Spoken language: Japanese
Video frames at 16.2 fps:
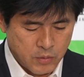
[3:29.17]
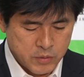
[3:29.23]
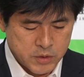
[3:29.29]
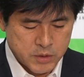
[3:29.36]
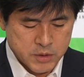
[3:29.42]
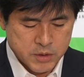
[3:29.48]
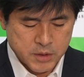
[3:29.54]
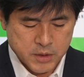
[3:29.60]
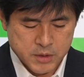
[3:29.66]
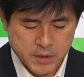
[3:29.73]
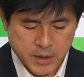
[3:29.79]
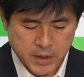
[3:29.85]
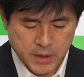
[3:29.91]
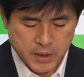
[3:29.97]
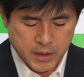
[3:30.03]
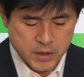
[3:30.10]
本日です
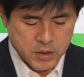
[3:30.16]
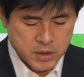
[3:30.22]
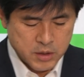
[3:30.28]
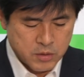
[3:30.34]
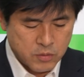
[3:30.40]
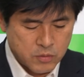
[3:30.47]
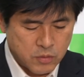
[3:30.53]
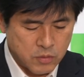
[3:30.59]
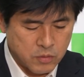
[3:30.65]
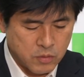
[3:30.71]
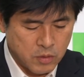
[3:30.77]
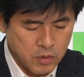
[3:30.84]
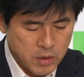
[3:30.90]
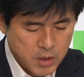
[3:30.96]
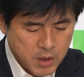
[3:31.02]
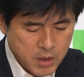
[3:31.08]
ね、維新の党
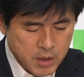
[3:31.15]
の、